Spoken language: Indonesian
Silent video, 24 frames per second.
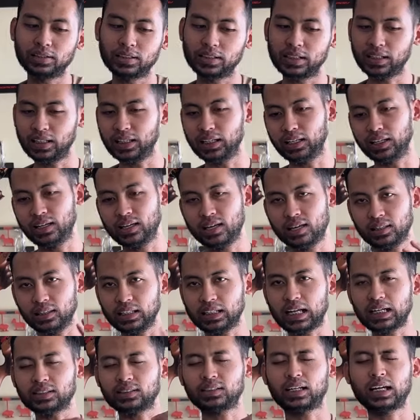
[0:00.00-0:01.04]
Jadi
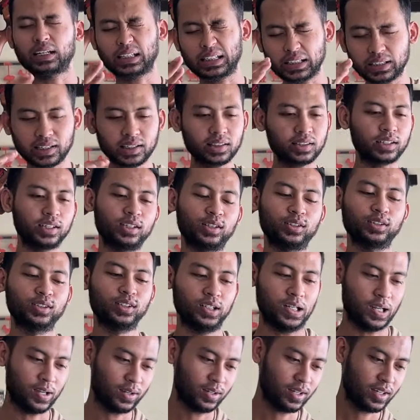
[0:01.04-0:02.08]
tiga setengah dikit gitu.
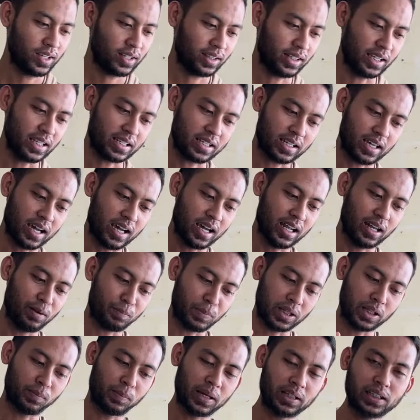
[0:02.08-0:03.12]
3
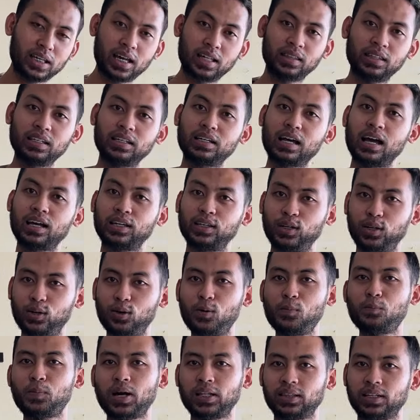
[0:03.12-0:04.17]
lebih tepatnya 3
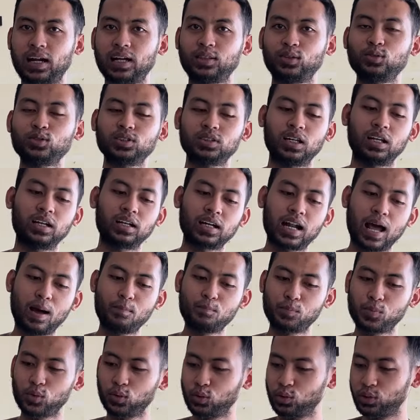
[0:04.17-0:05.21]
kilo 460
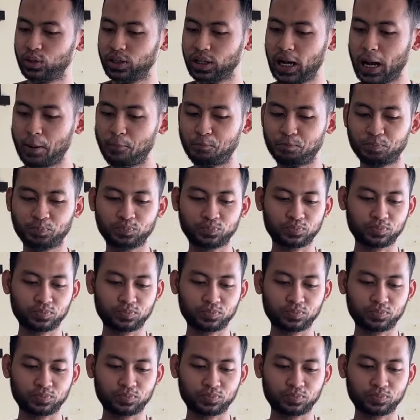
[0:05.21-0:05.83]
gram.